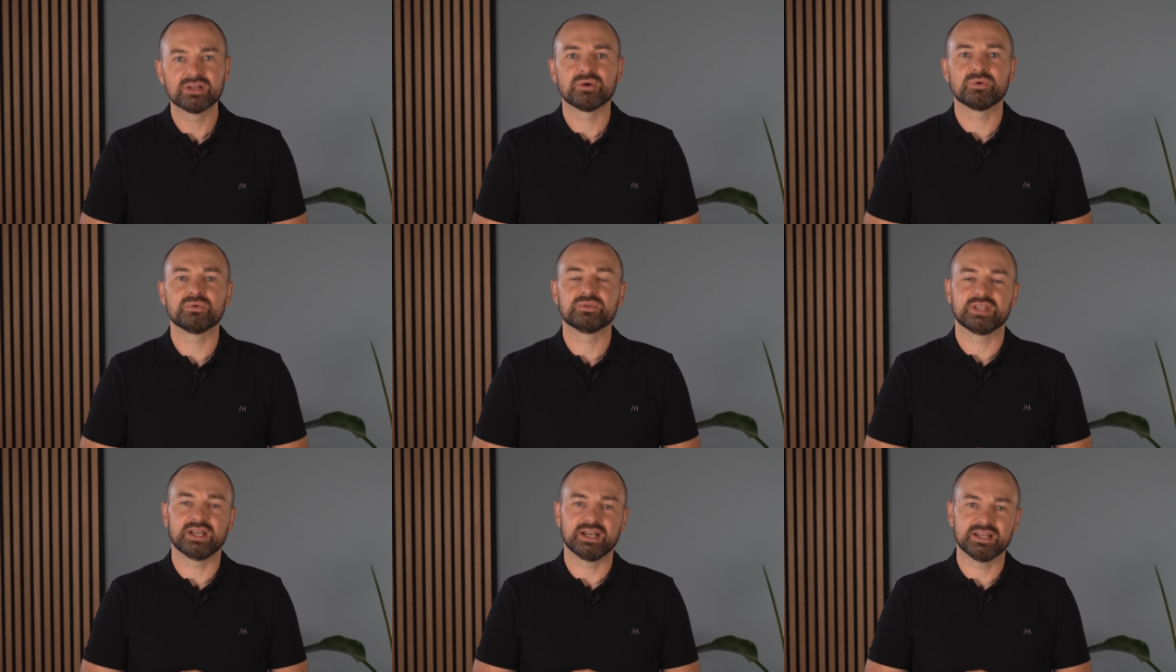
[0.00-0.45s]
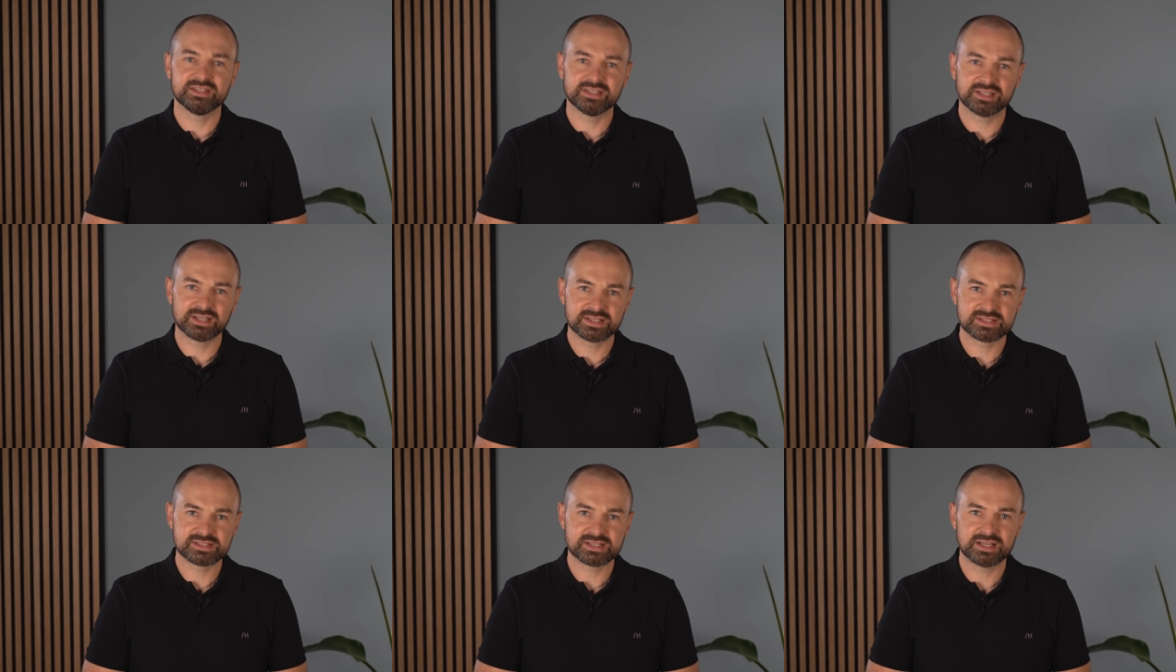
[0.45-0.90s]
und
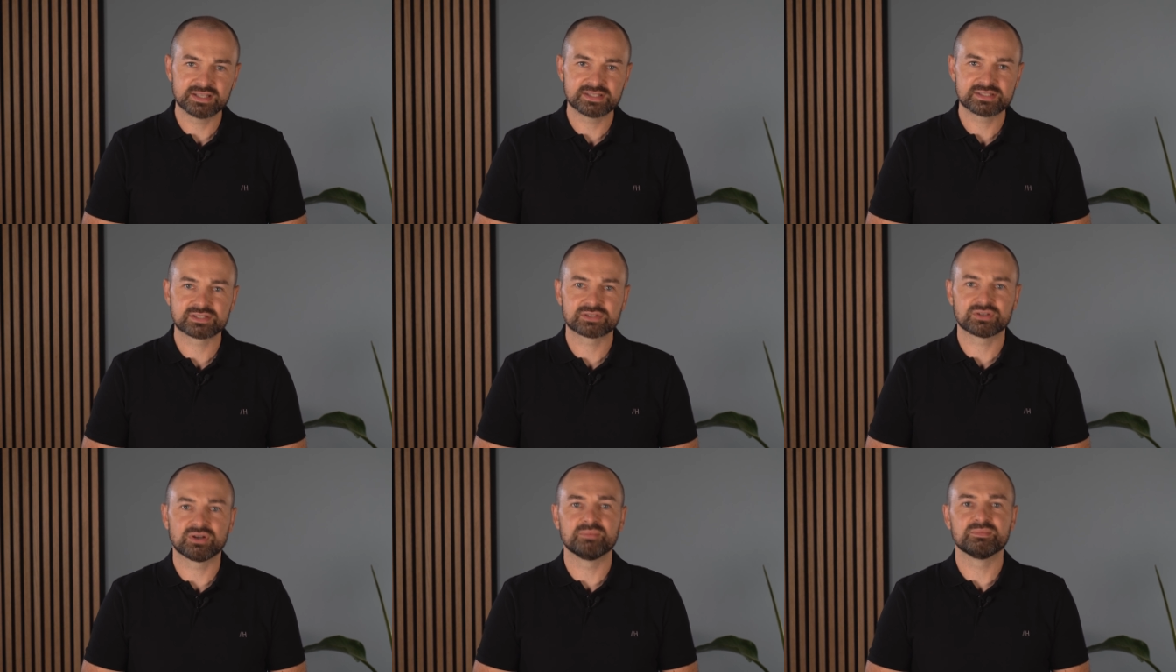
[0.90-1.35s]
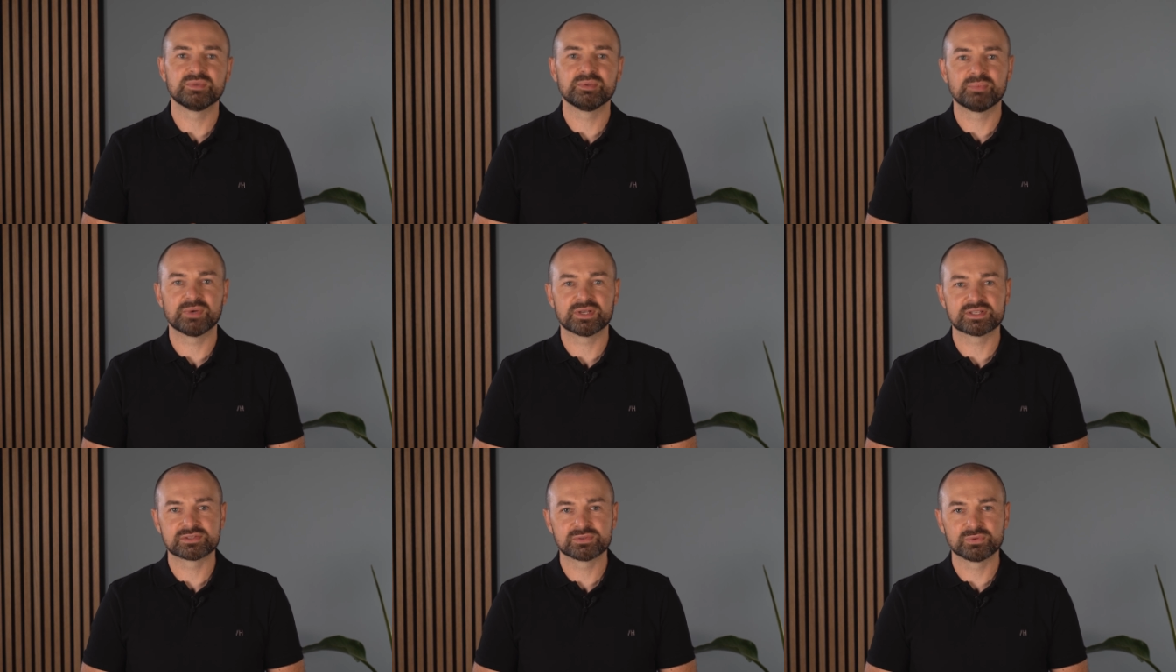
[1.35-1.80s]
andererseits kommen die
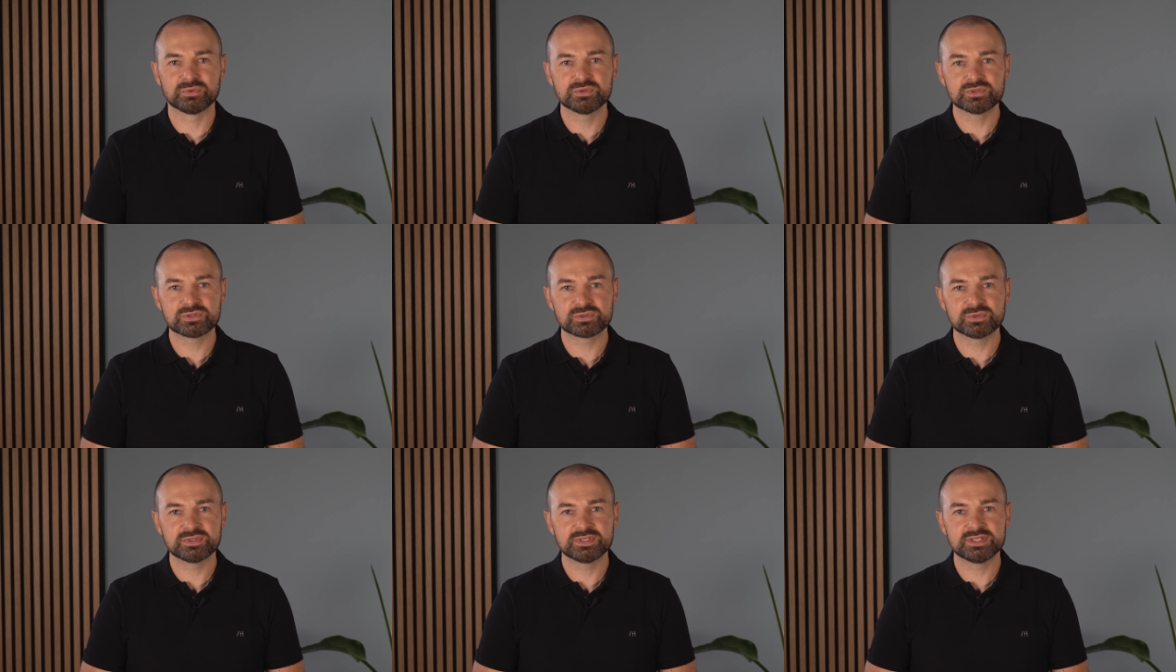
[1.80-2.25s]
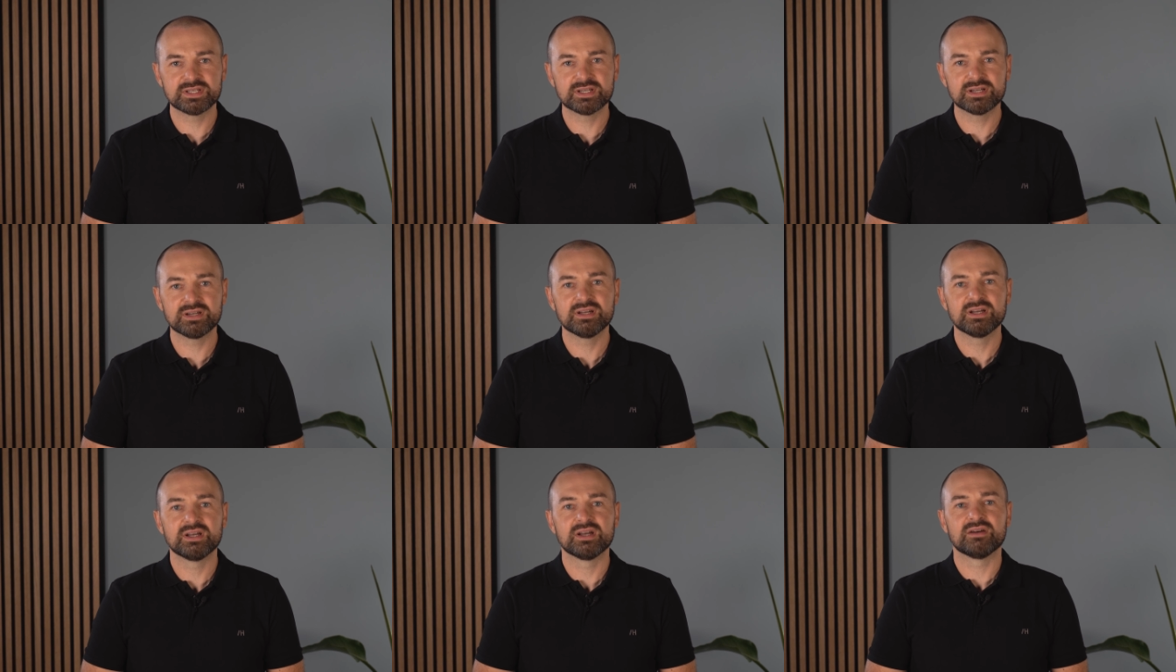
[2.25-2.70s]
Personen zu dir,